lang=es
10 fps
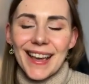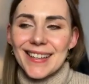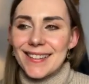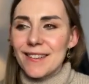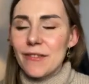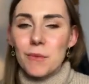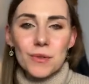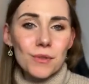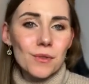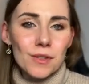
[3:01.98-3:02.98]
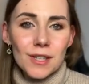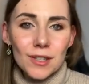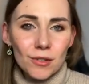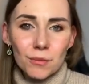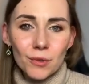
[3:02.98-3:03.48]
este famoso
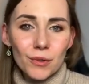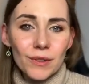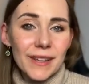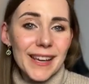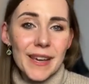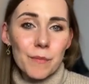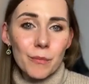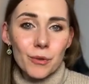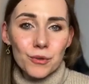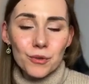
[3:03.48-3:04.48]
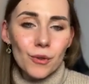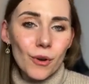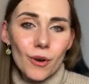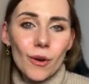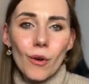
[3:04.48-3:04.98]
síndrome de
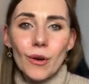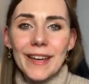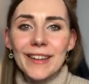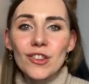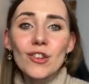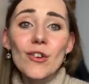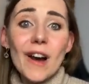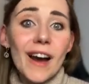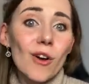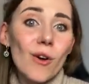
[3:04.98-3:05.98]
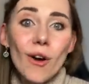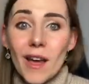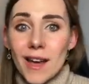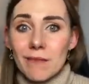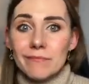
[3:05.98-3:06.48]
impostor o que no hago
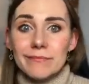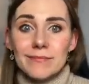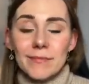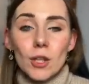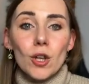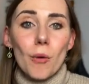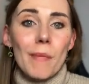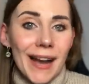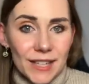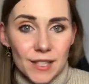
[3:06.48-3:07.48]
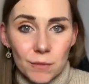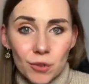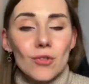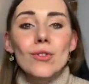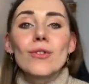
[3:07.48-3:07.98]
mm, lo
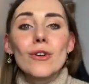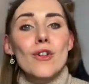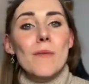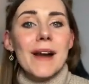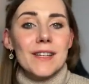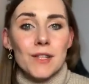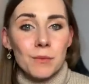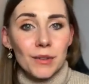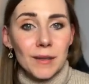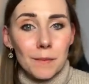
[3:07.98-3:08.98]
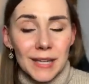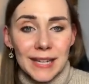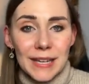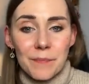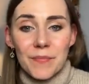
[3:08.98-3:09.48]
máximo, no doy lo máximo de
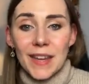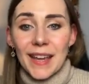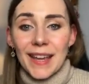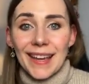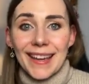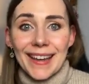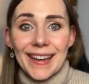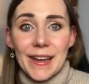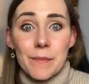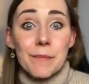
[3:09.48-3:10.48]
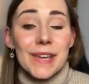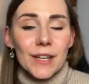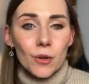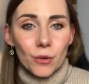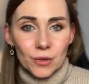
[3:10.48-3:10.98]
mí, eh,
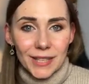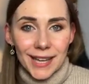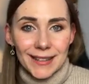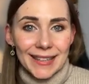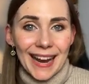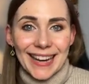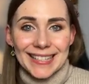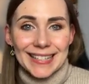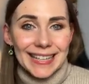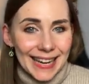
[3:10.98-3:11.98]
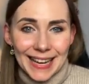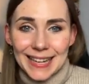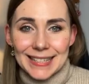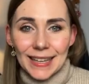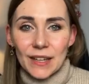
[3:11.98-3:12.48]
miedo constante a
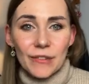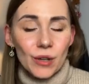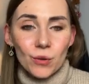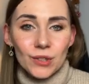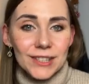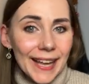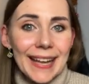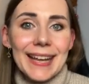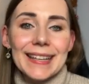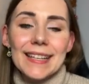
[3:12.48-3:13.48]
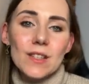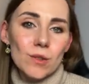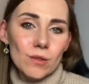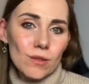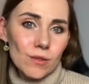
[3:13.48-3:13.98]
estrés, a dificultades,
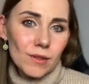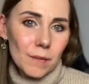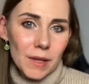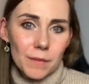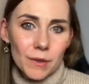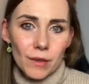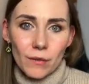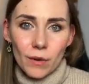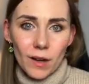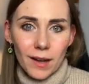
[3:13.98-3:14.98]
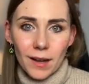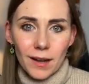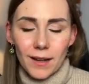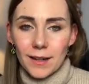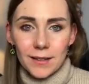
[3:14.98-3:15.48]
todo esto también me llevó
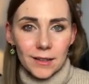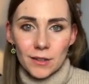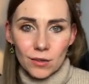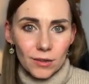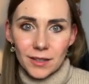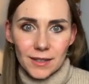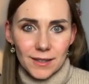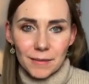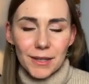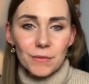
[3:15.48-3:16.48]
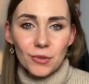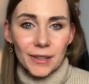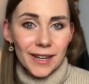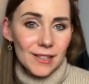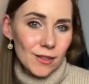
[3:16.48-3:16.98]
a, desórdenes también muy
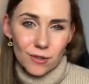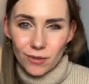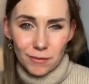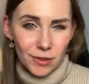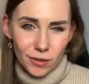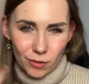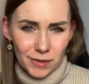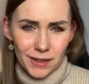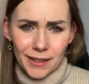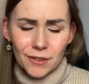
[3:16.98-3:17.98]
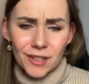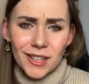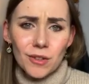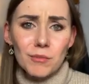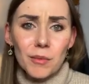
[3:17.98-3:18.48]
graves, esto también lo he comentado en
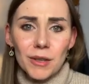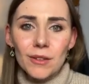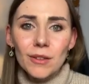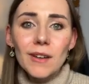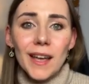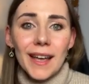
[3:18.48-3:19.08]
algún momento,